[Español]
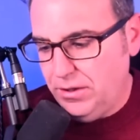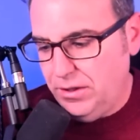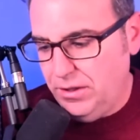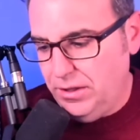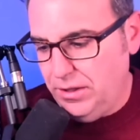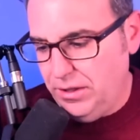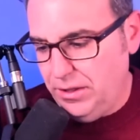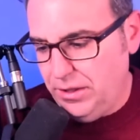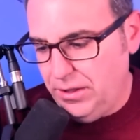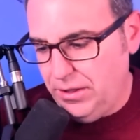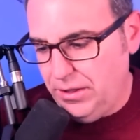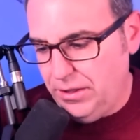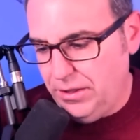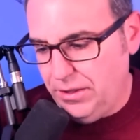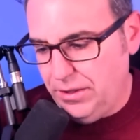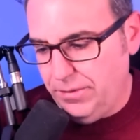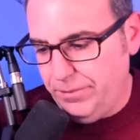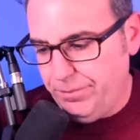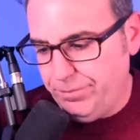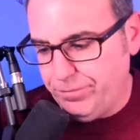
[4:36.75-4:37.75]

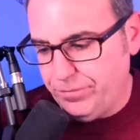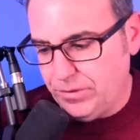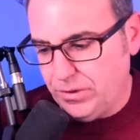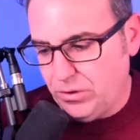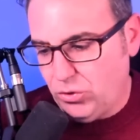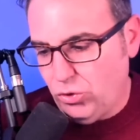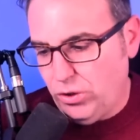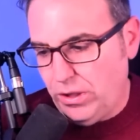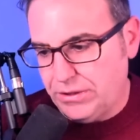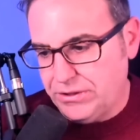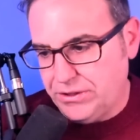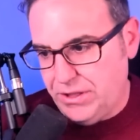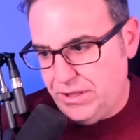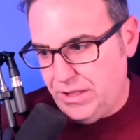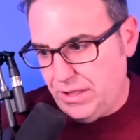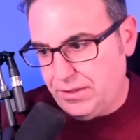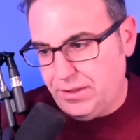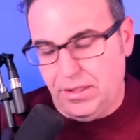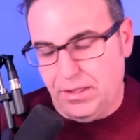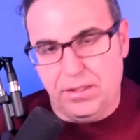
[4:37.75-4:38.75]
eh, con la
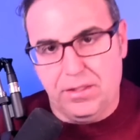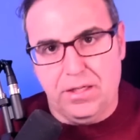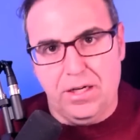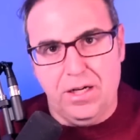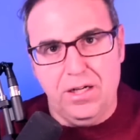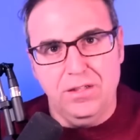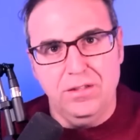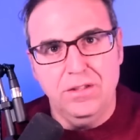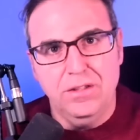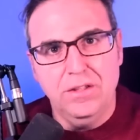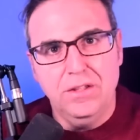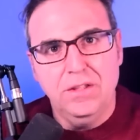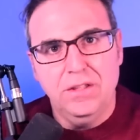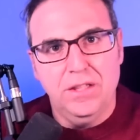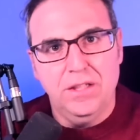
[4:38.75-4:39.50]
silla cerca,